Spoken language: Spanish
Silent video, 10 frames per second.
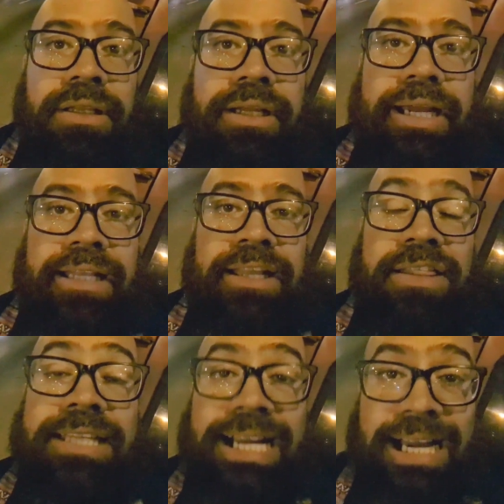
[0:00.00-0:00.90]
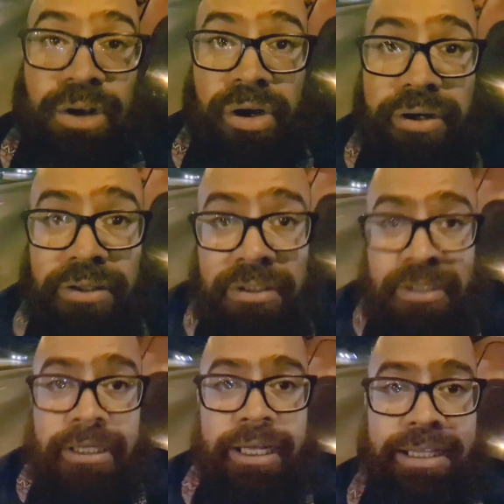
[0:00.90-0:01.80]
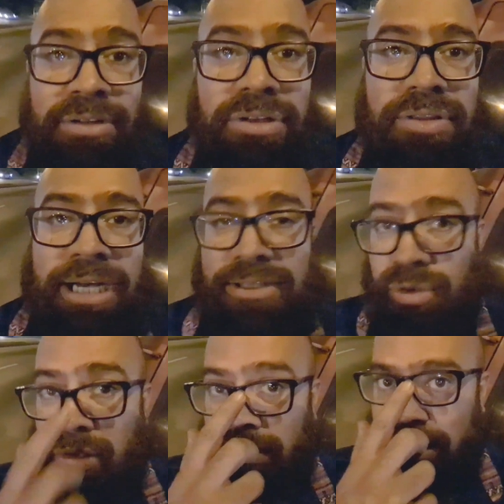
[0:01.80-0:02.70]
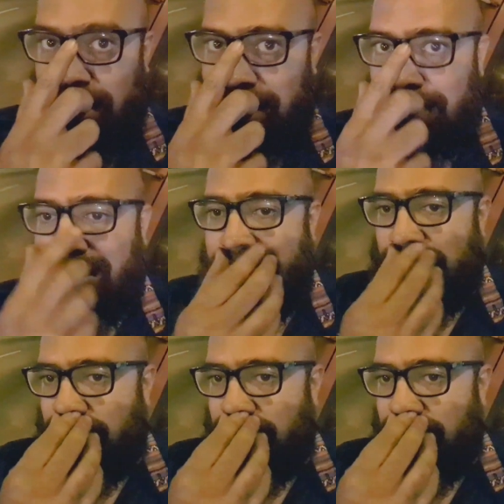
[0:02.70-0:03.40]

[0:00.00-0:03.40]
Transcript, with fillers: eh, necesita calor, necesita un sustrato con bastante materia